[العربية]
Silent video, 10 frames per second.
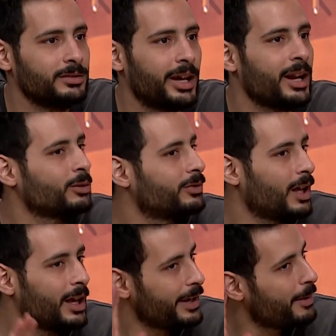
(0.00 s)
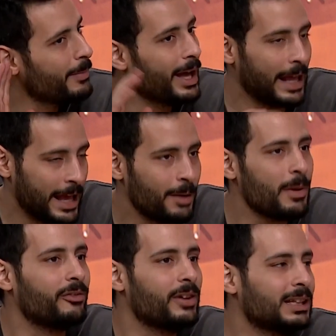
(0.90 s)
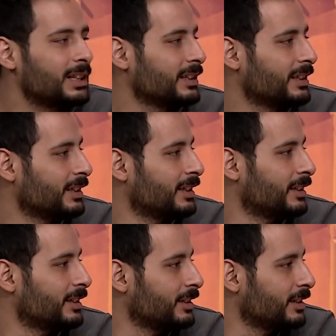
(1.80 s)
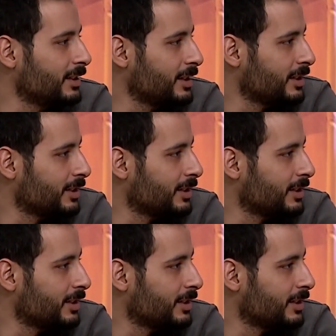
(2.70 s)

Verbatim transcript: يعني اقعد انام انام افيد لي الجيم ليه؟